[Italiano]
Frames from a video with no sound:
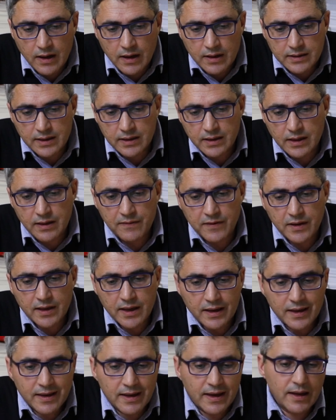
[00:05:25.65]

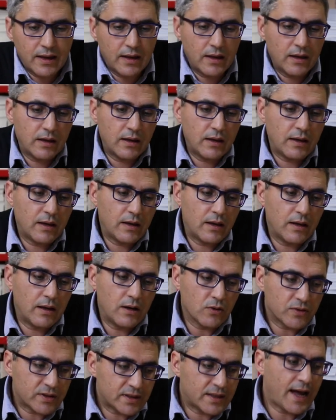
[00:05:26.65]
Significa che eh,
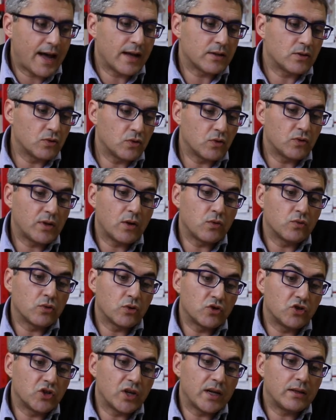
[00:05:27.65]
lo Stato non è un
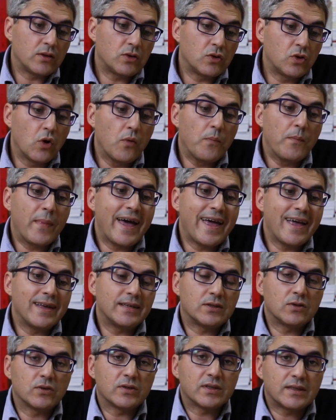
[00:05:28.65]
oggetto, ma è
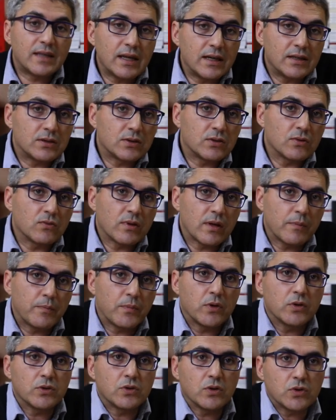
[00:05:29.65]
esso stesso un
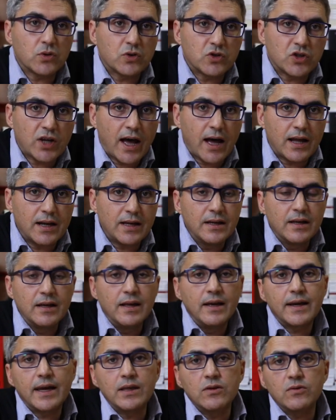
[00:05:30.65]
rapporto sociale
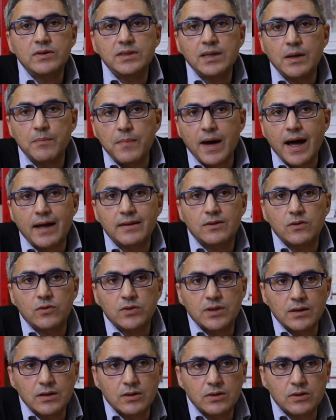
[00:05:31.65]
che non si abbatte o
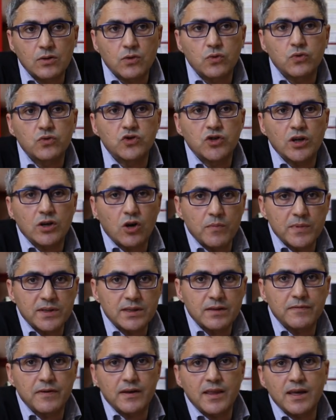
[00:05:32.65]
si distrugge come
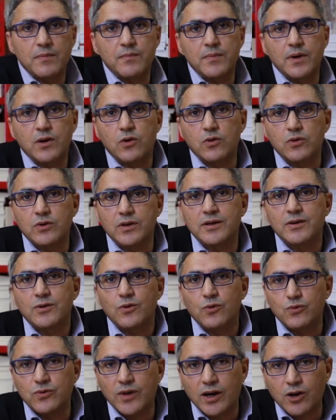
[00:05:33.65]
si farebbe con
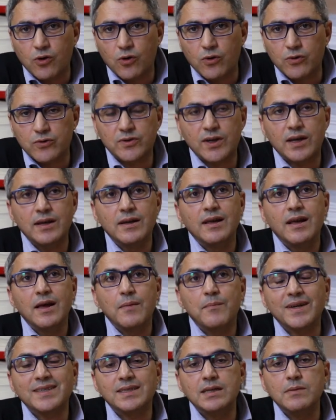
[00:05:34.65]
una cosa,
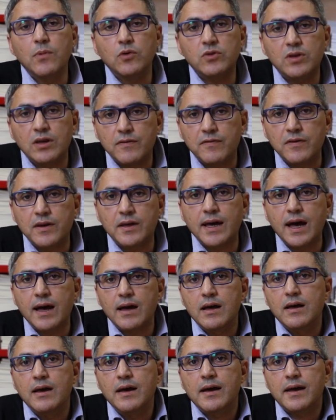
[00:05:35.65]
ma si
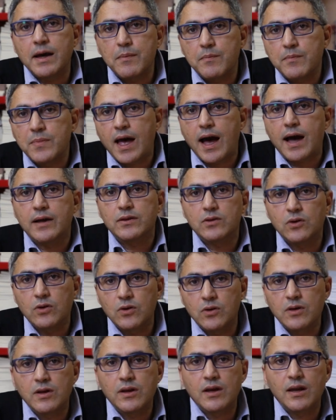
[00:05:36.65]
modifica
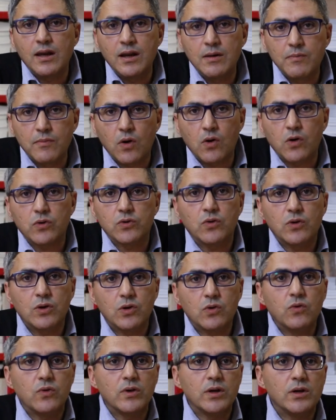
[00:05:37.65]
cambiando il modo
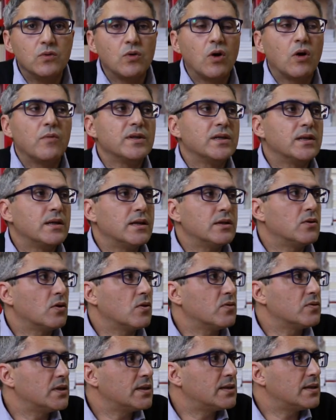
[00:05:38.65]
in cui gli uomini e le
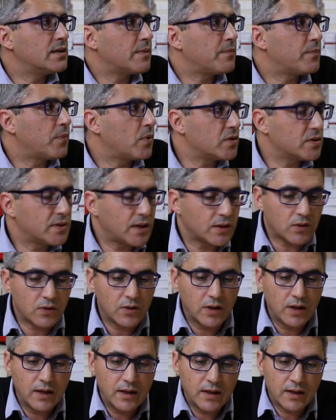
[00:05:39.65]
donne si rapportano
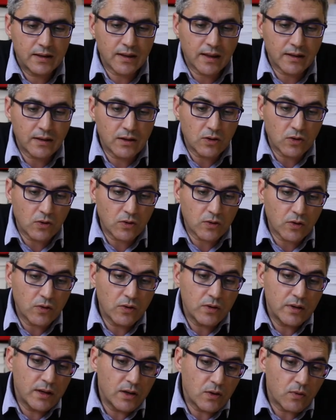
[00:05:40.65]
tra di loro.
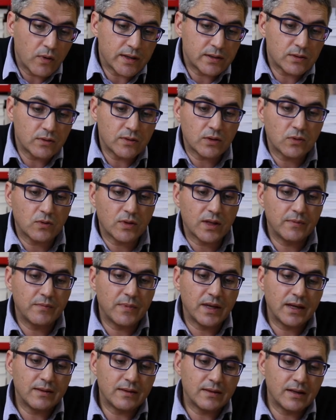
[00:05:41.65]
In questo
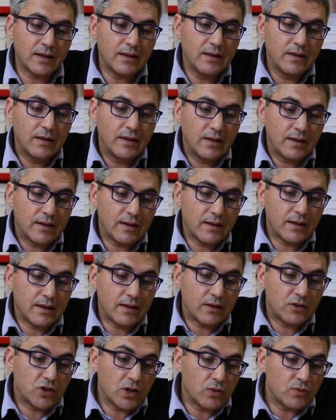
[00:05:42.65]
naturalmente
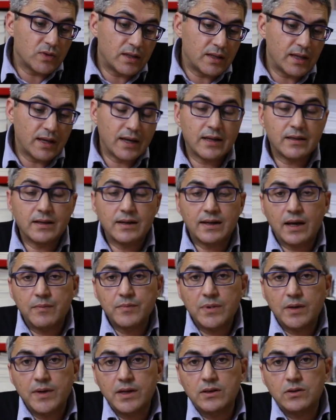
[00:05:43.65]
eh, c'è un'idea del
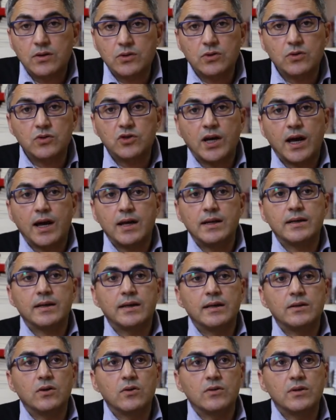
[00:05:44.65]
cambiamento sociale
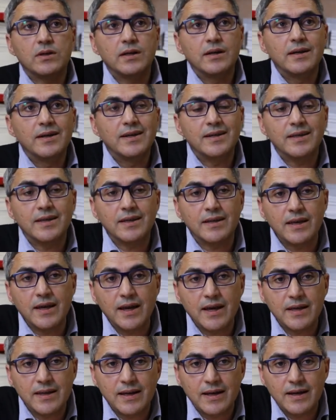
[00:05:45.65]
che non
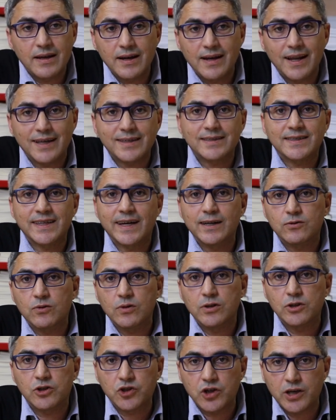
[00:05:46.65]
richiede
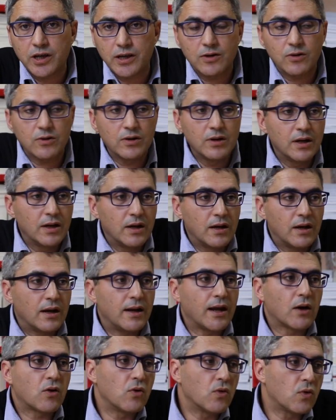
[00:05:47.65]
l'assalto al cielo,
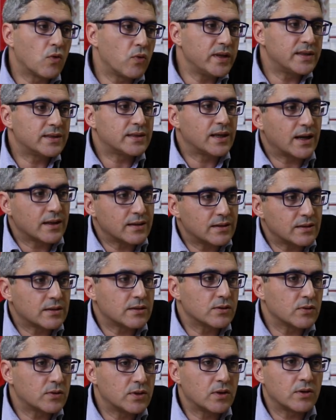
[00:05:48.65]
la conquista e la
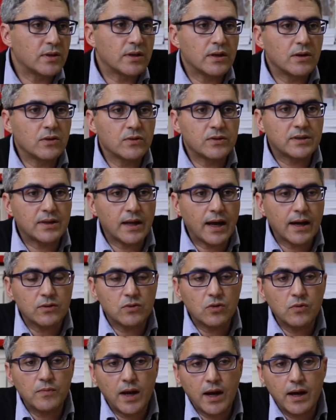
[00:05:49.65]
distruzione dello
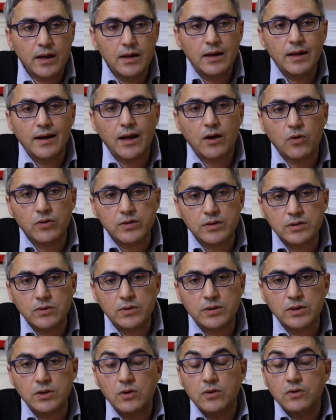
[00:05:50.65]
Stato, ma la
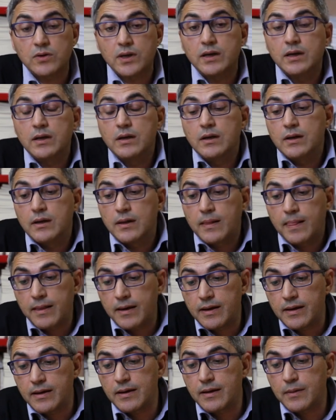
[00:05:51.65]
costruzione
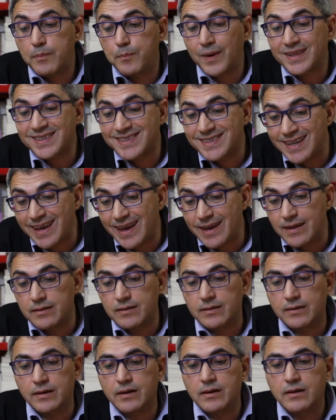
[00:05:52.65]
eh,
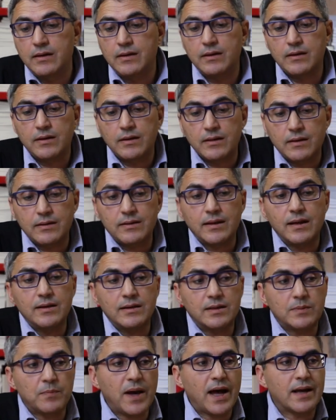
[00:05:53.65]
paziente eh,
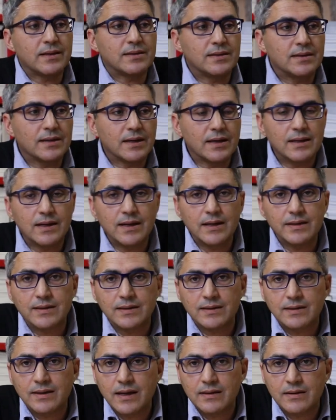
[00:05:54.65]
negli spazi che
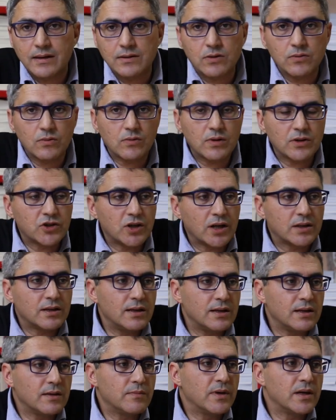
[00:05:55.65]
nell'esistente sono
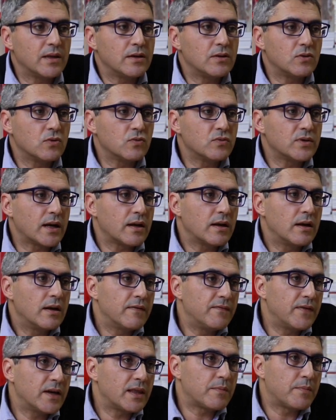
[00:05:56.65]
lasciati liberi di una
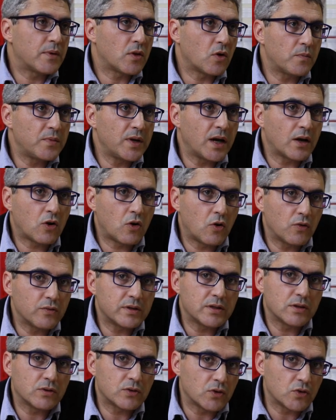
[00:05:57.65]
vera e propria
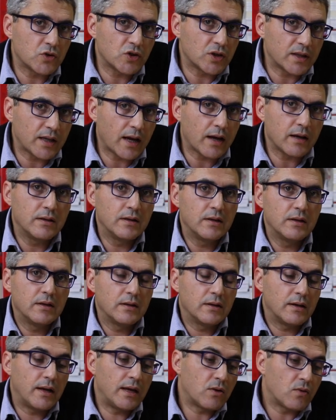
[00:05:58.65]
controsocietà
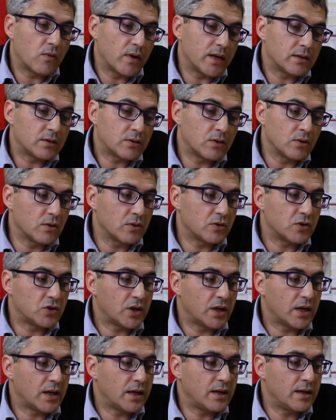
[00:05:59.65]
e in questo
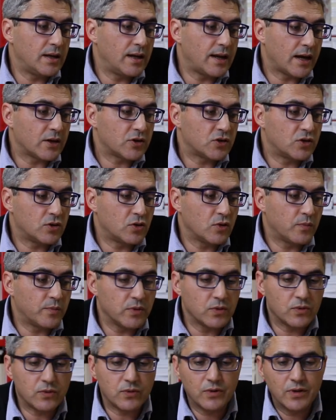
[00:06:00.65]
c'è il lascito
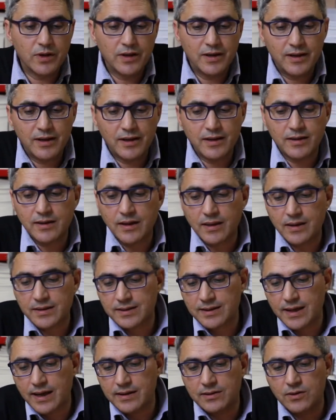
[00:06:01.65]
più
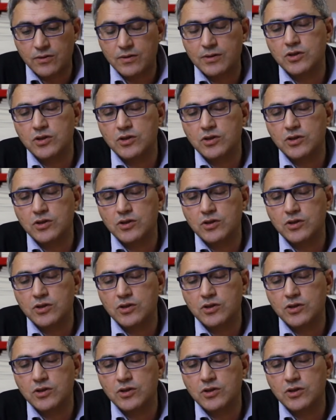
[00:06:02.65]
interessante e